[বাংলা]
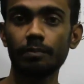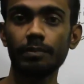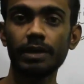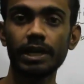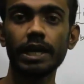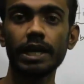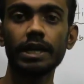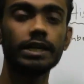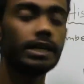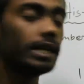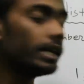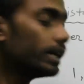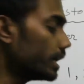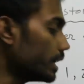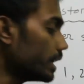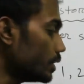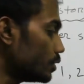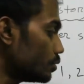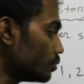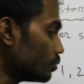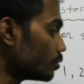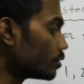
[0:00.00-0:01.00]
বিজ্ঞানীরা
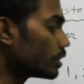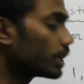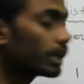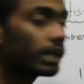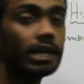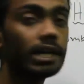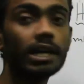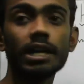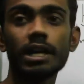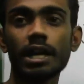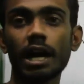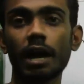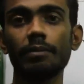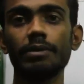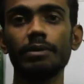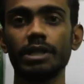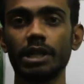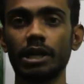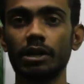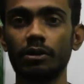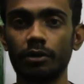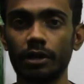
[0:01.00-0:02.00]
এই শূন্যটাকে
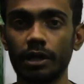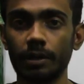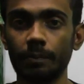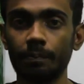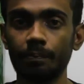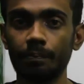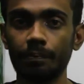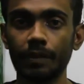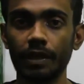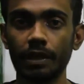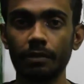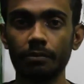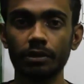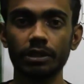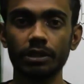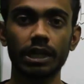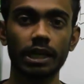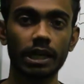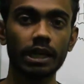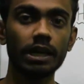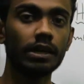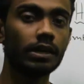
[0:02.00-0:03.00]
আবিষ্কার করে এবং
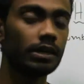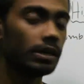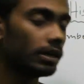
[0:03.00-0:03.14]
তারা